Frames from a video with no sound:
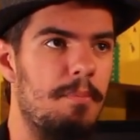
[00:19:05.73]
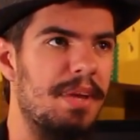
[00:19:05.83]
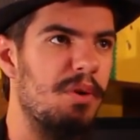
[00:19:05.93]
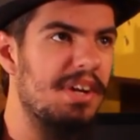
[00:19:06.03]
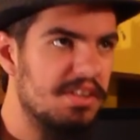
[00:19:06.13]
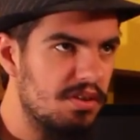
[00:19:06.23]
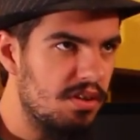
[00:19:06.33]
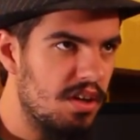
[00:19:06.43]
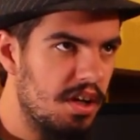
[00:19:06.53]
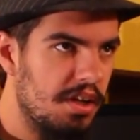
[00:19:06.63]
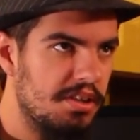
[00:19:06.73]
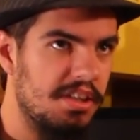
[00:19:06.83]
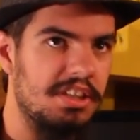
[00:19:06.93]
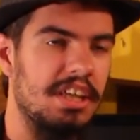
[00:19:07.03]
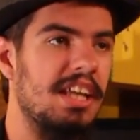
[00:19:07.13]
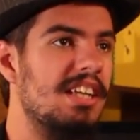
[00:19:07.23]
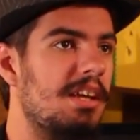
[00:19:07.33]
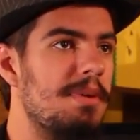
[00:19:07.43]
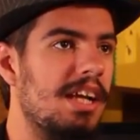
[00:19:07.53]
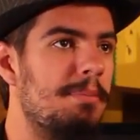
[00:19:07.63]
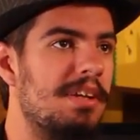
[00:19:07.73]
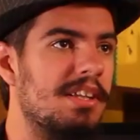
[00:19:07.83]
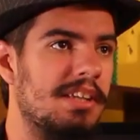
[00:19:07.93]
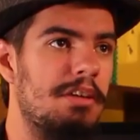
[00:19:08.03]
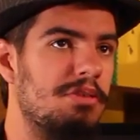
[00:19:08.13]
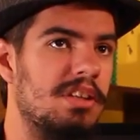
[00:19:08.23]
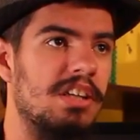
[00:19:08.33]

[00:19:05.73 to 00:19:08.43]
pero eso, si ni siquiera sabía qué países eran los que